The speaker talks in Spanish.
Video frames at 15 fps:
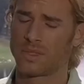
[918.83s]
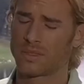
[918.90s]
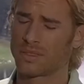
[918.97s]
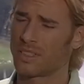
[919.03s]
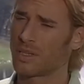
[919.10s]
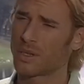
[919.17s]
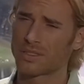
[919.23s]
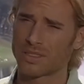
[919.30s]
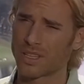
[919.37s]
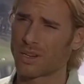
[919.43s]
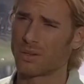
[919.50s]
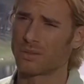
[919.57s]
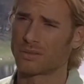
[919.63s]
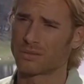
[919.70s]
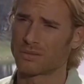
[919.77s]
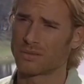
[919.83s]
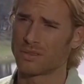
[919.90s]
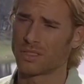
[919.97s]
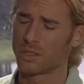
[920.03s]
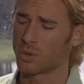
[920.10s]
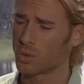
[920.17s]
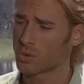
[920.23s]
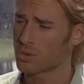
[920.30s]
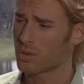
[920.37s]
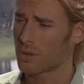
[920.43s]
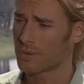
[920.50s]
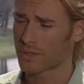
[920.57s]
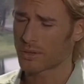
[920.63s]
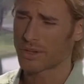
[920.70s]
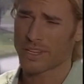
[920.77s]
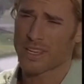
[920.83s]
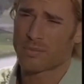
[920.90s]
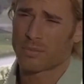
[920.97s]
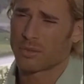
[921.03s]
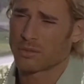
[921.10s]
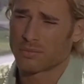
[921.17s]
Quiero hacerlo. Incluso lo hablé con ella, pero...